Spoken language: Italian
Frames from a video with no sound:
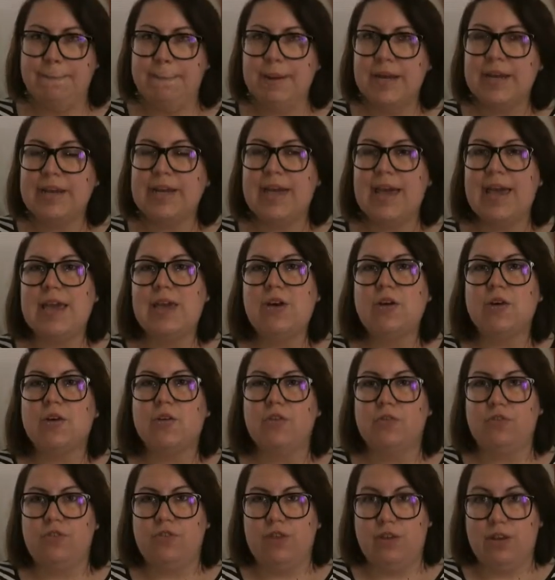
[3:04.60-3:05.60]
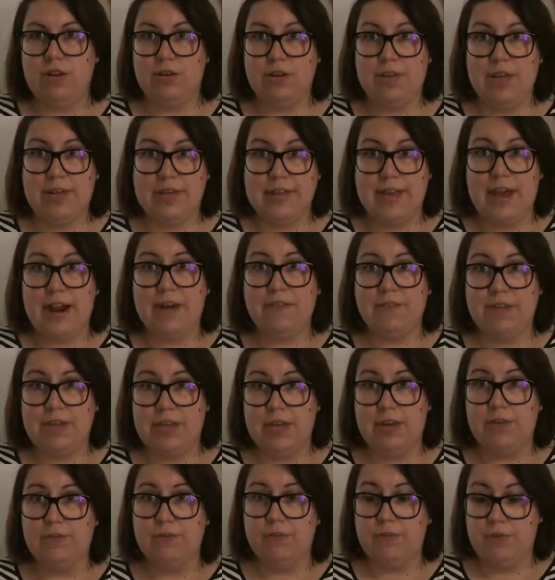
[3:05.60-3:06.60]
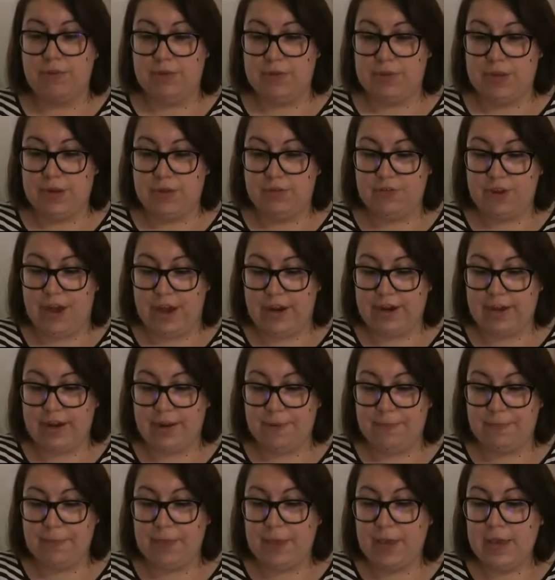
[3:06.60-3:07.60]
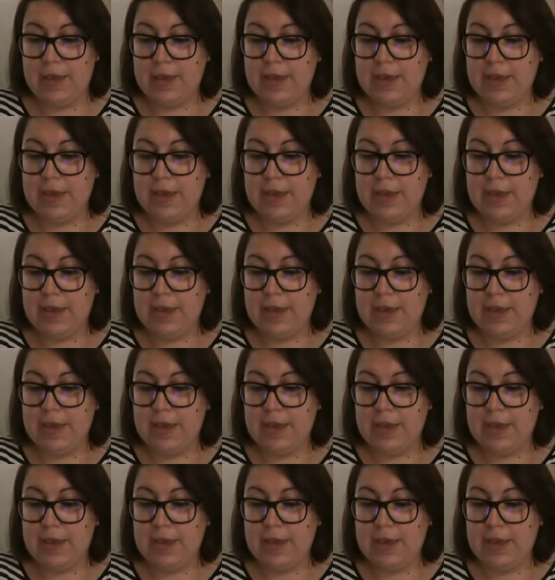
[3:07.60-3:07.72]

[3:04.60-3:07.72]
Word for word: perché io consiglio di andare a vedere un film del genere?